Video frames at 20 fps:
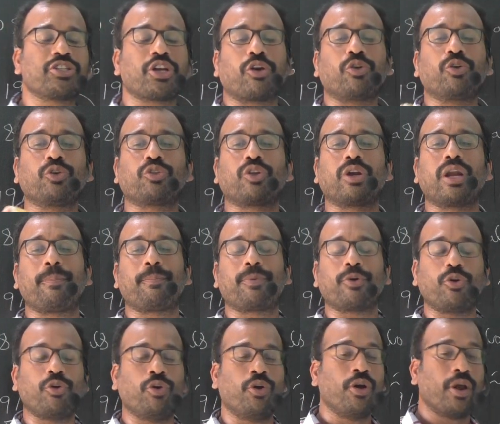
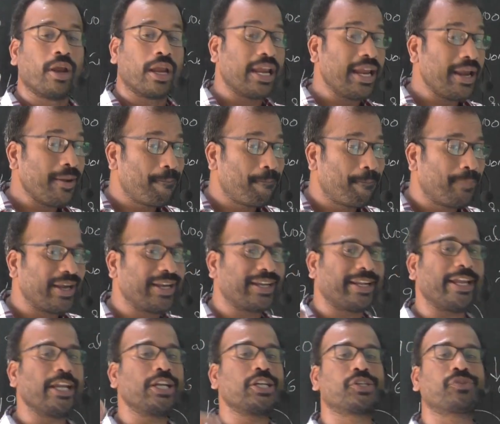జరుగుతున్నప్పుడు ఈ
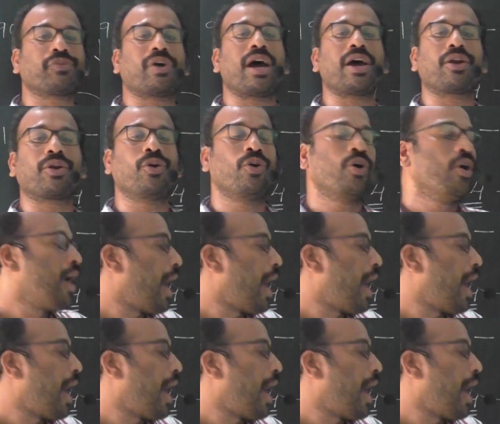బ్రిటిష్ వారు